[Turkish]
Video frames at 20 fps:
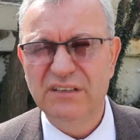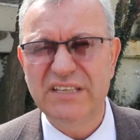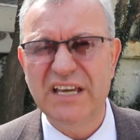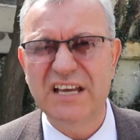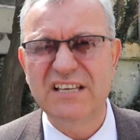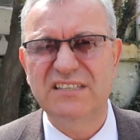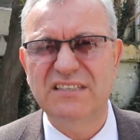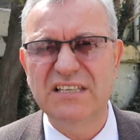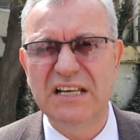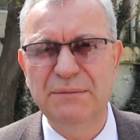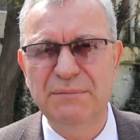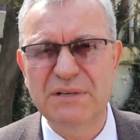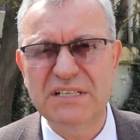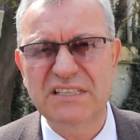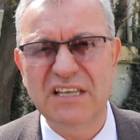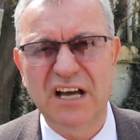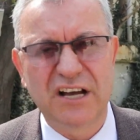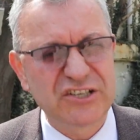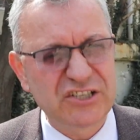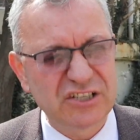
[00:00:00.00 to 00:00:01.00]

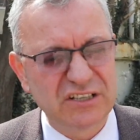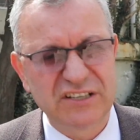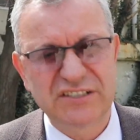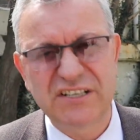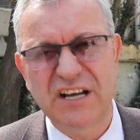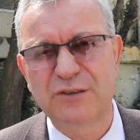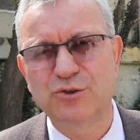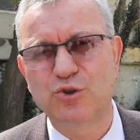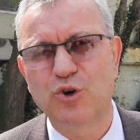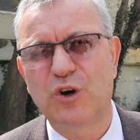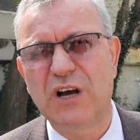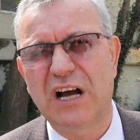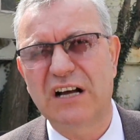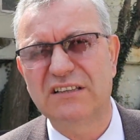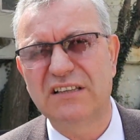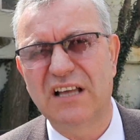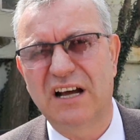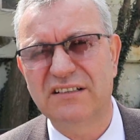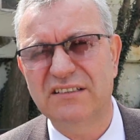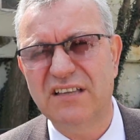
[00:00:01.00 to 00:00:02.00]
Tekstilimiz de açılacak
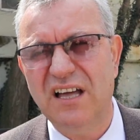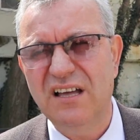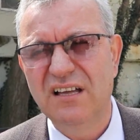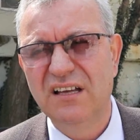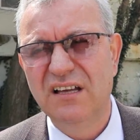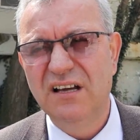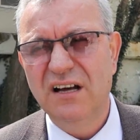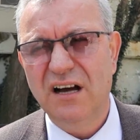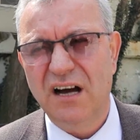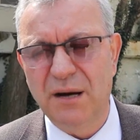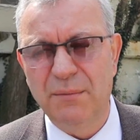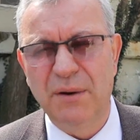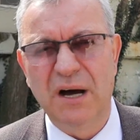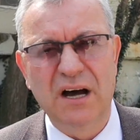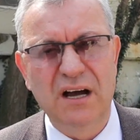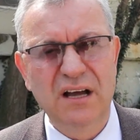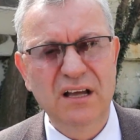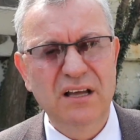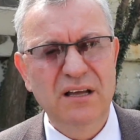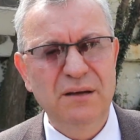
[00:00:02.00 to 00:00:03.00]
sokaklarda
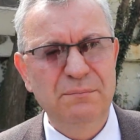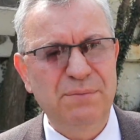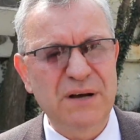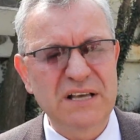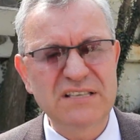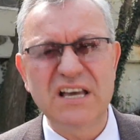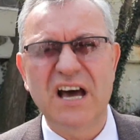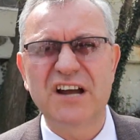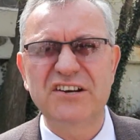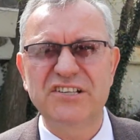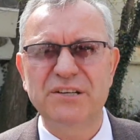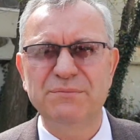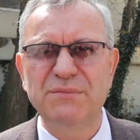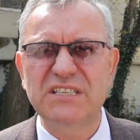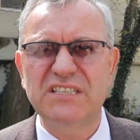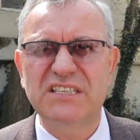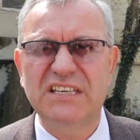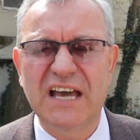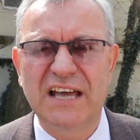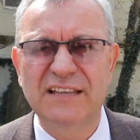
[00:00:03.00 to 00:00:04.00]
ama
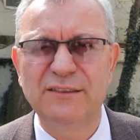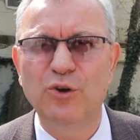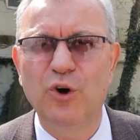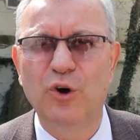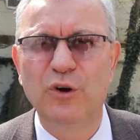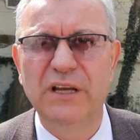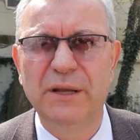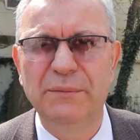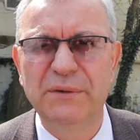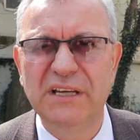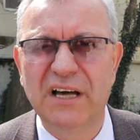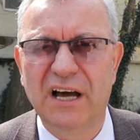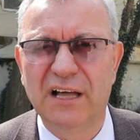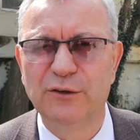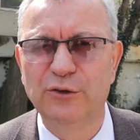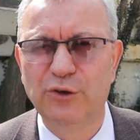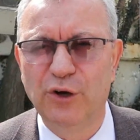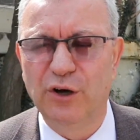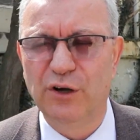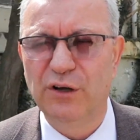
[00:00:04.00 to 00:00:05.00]
pazarcımız kendi önlemini
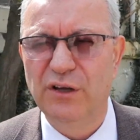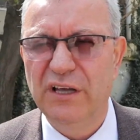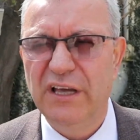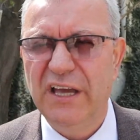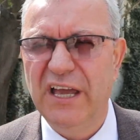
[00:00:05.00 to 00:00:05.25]
alıyor.